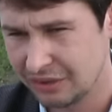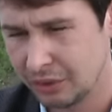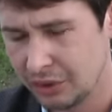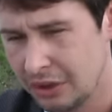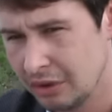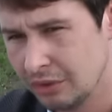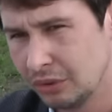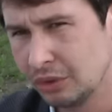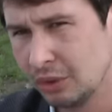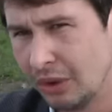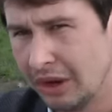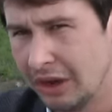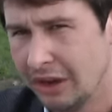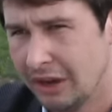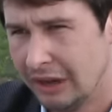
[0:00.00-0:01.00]
zawodników,
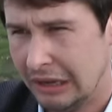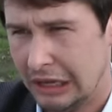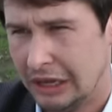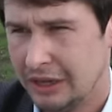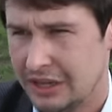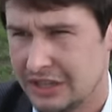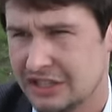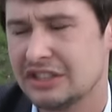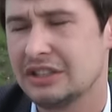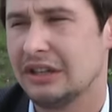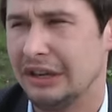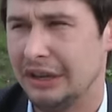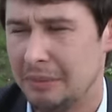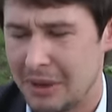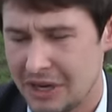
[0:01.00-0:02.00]
która jest
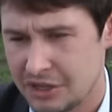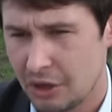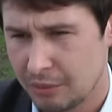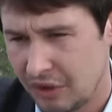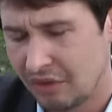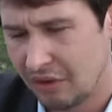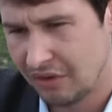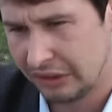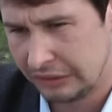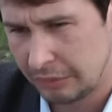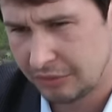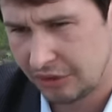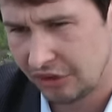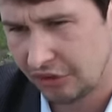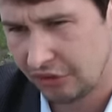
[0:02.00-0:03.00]
e, bacznie obserwowana
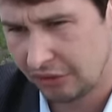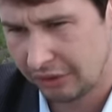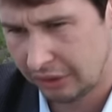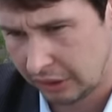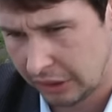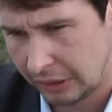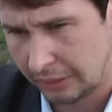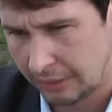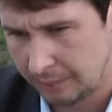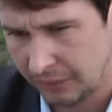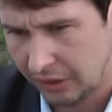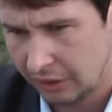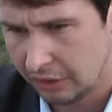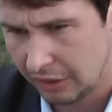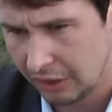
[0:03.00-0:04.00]
przez e,
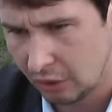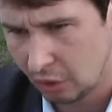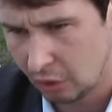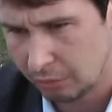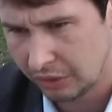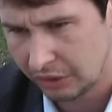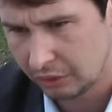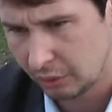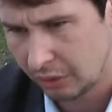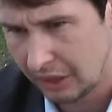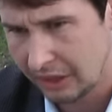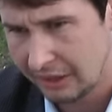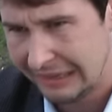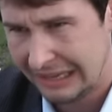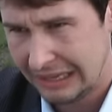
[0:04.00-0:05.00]
inne kluby,
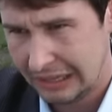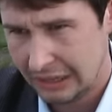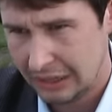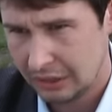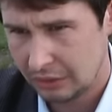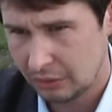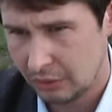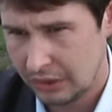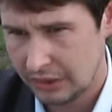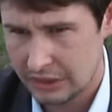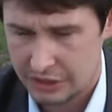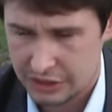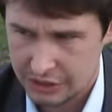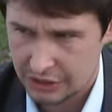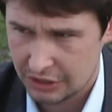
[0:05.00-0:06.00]
które, które
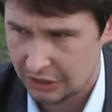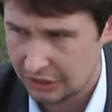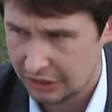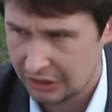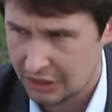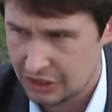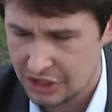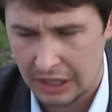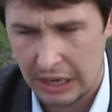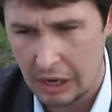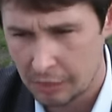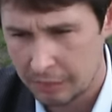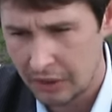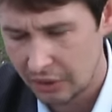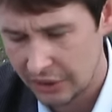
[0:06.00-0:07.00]
też e,
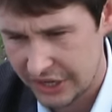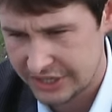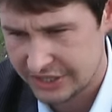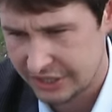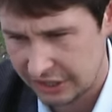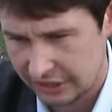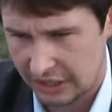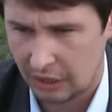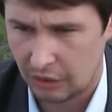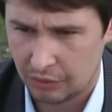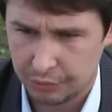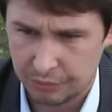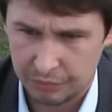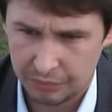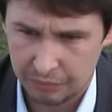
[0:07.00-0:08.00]
czekają na okazję
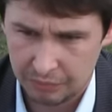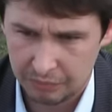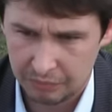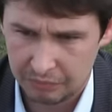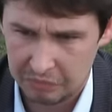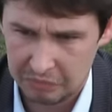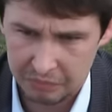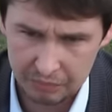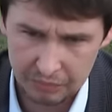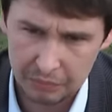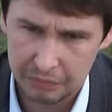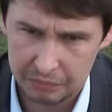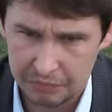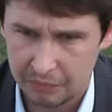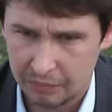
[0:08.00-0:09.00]
taką,
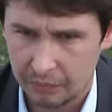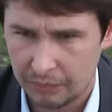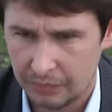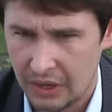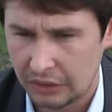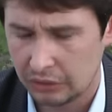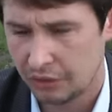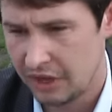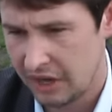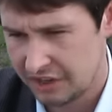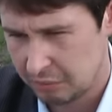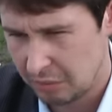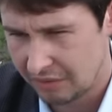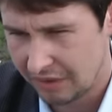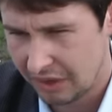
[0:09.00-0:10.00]
jak to
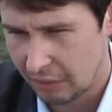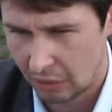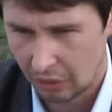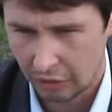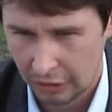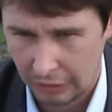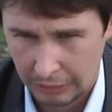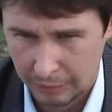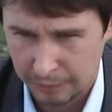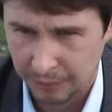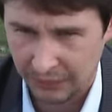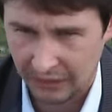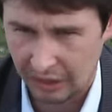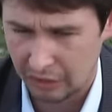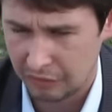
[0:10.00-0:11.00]
nieraz bywało
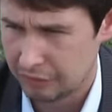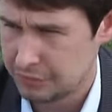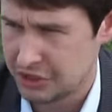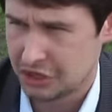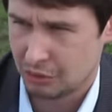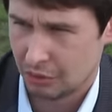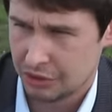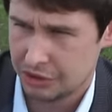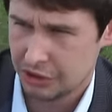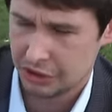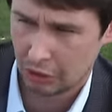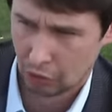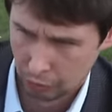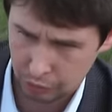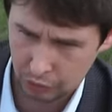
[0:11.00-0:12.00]
w przeszłości,
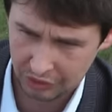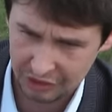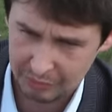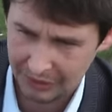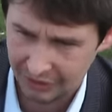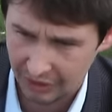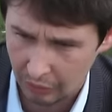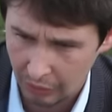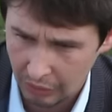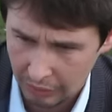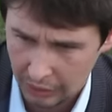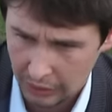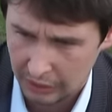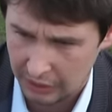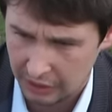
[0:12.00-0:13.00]
że klub, który spadał
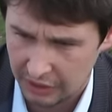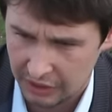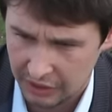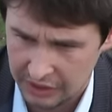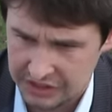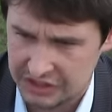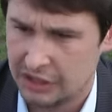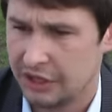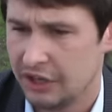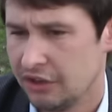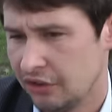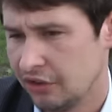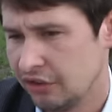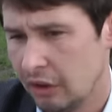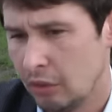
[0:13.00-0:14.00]
z ligi,
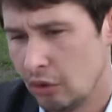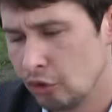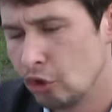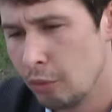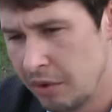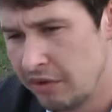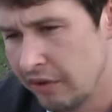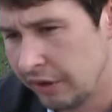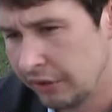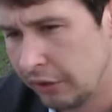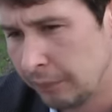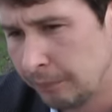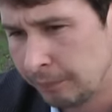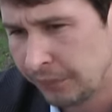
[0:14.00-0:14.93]
został rozkupywany